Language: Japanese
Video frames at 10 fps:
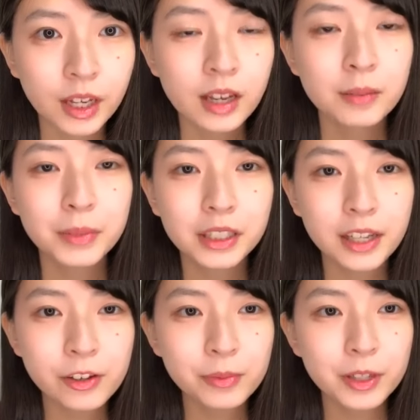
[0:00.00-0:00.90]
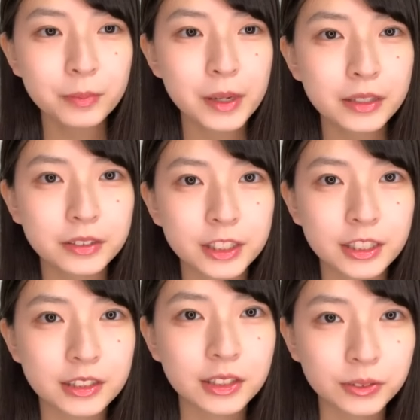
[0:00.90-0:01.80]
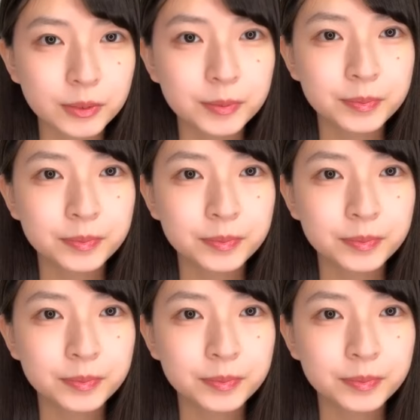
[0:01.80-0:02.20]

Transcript: あまだ海洋丸パークにいらっしゃる